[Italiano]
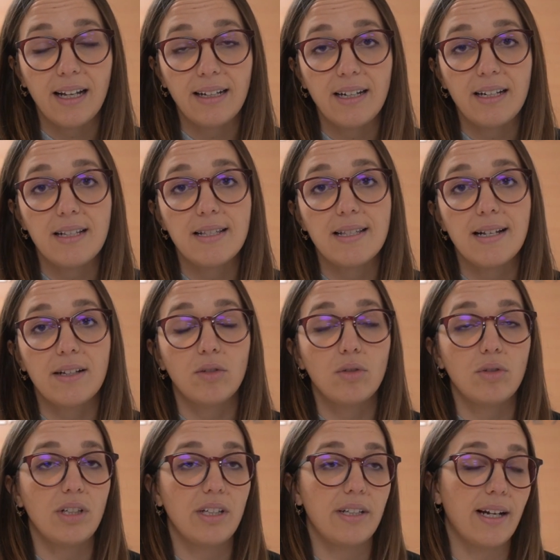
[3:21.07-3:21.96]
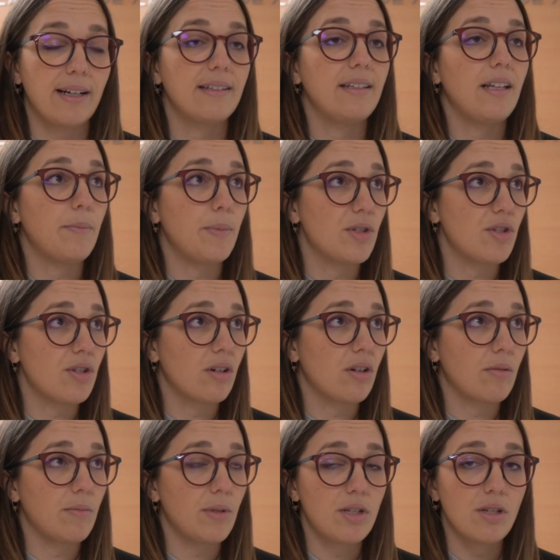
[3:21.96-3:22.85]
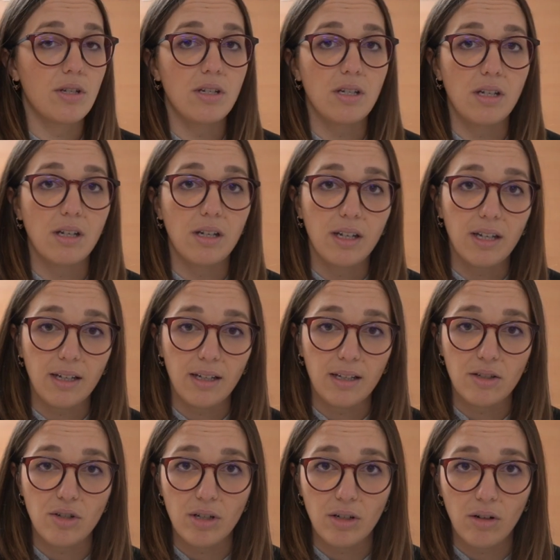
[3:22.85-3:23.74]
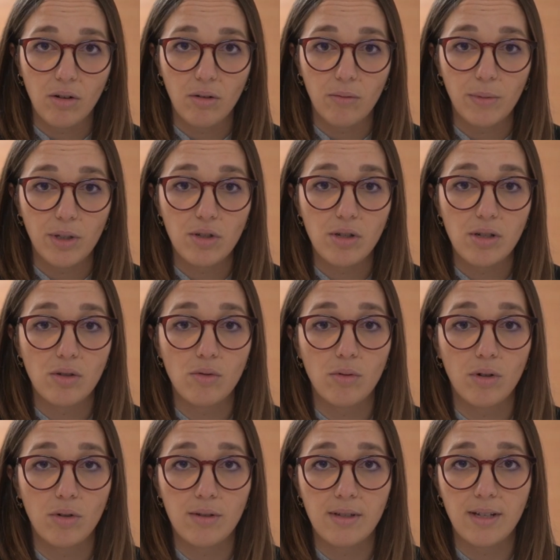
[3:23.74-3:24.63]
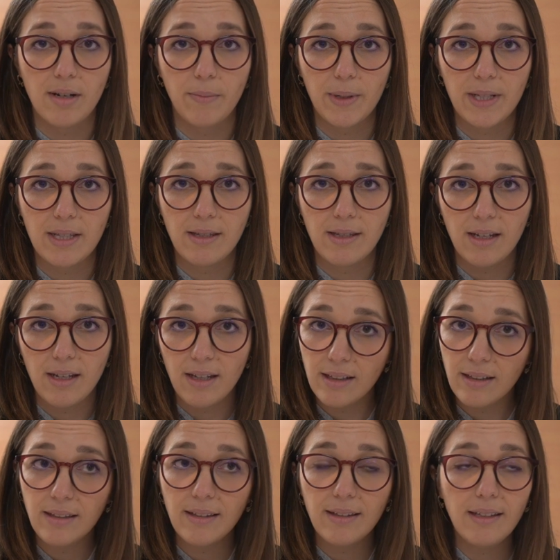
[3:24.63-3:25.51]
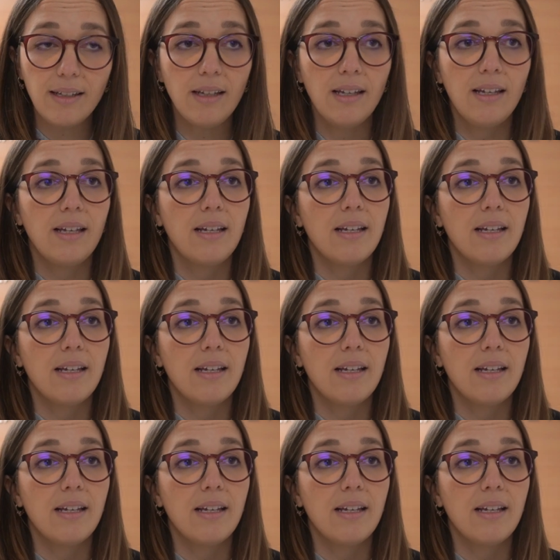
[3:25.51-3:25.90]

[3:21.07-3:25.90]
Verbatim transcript: analizzando dei dati epigenomici e genomici sui nostri pazienti.